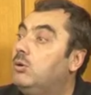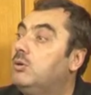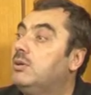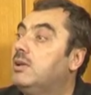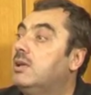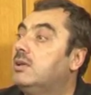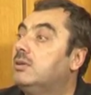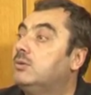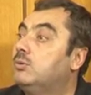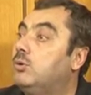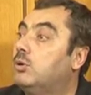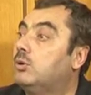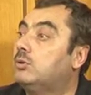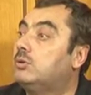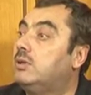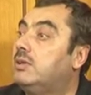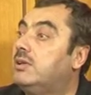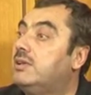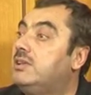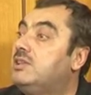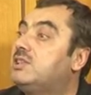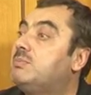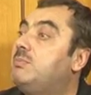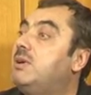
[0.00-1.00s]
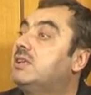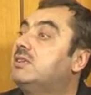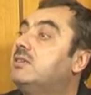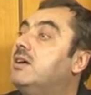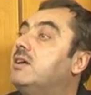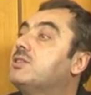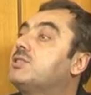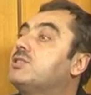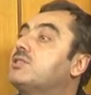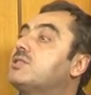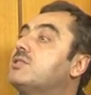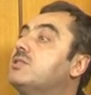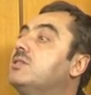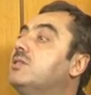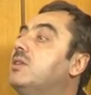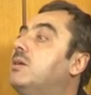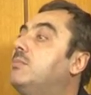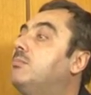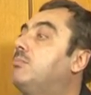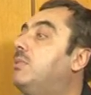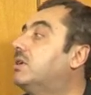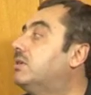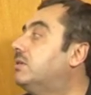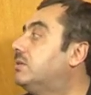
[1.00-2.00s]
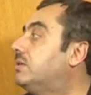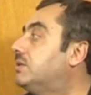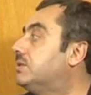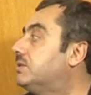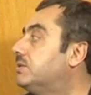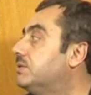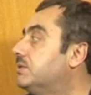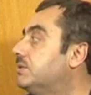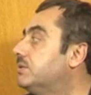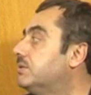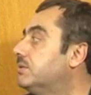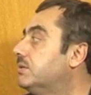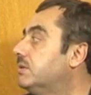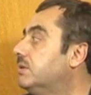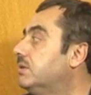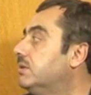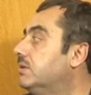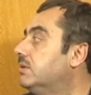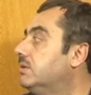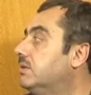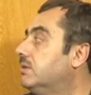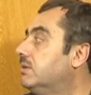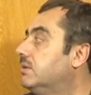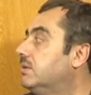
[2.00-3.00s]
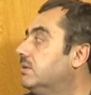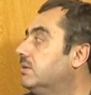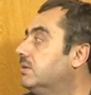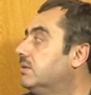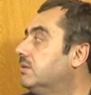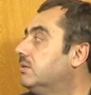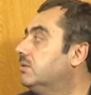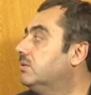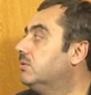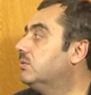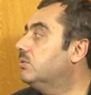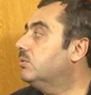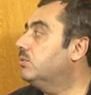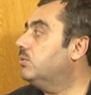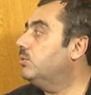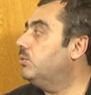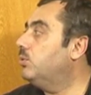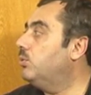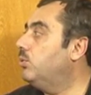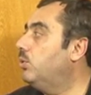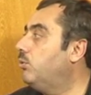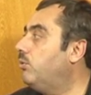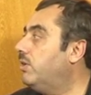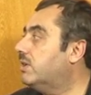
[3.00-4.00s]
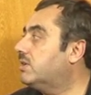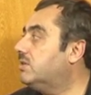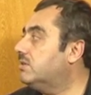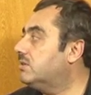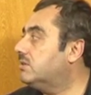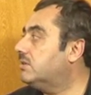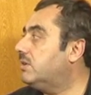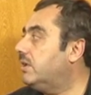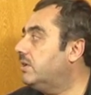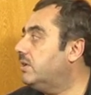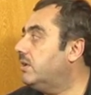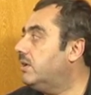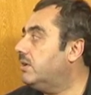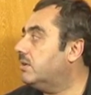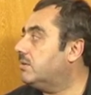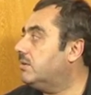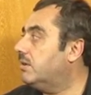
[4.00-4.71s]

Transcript: olan noktada hikmet açısından bakılır. O vakitte ayağa